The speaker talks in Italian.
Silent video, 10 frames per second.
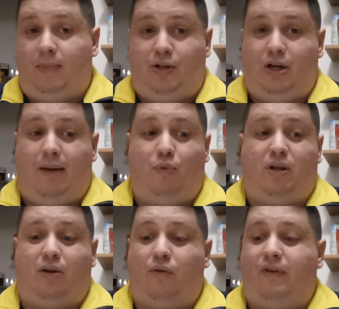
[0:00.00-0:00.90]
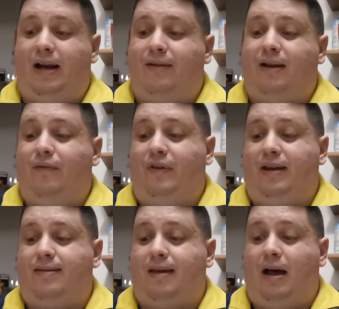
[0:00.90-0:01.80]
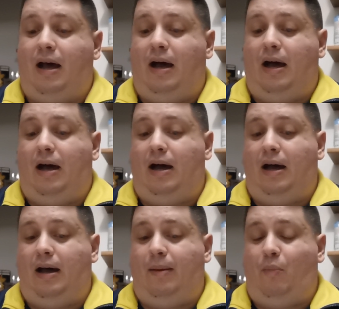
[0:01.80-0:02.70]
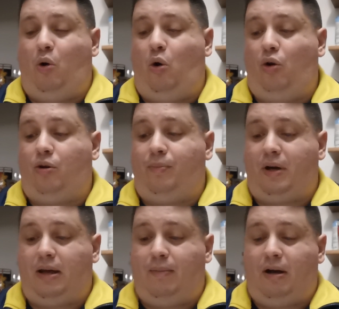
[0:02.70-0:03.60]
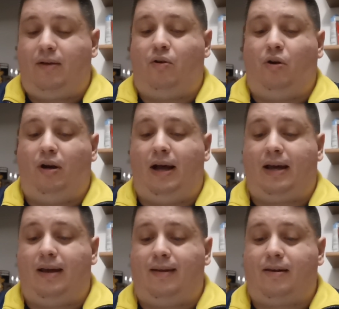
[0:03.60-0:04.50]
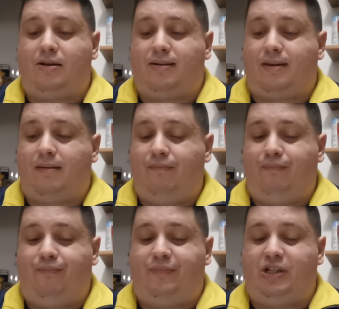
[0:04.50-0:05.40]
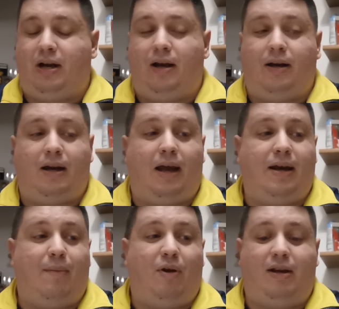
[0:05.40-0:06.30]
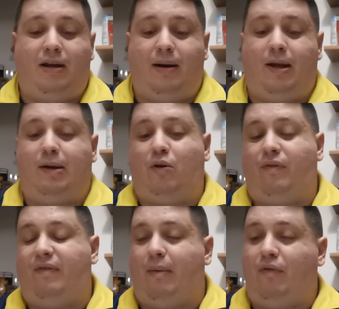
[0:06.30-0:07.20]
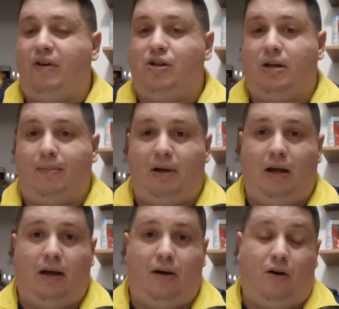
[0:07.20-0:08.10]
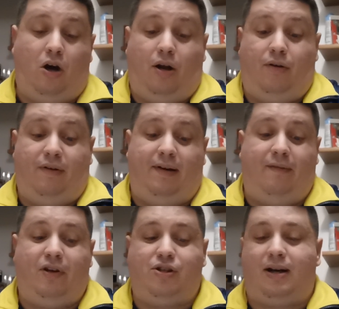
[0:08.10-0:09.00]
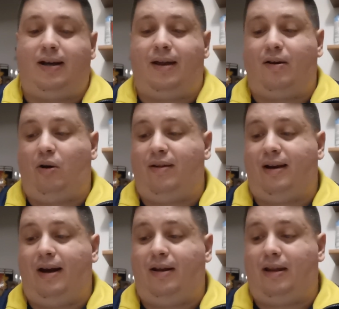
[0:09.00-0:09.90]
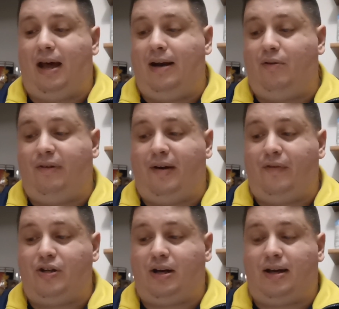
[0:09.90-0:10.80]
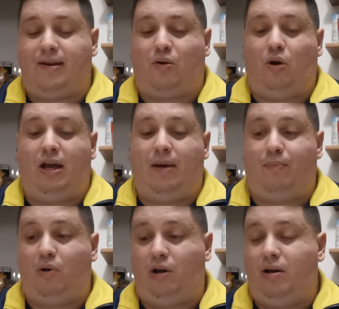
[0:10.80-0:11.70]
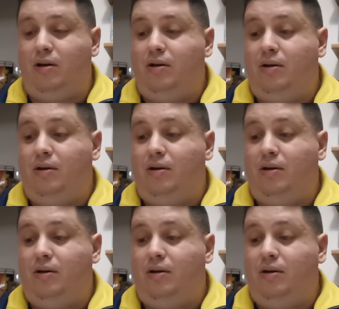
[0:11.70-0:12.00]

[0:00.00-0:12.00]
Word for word: il Gena ha buttato via la salvezza molto prima, adesso non è che ci mm, andiamo a dire dovevamo vincere a Milano, no, dovevamo vincere in casa con la Salernitana, dovevamo vincere in casa con l'Empoli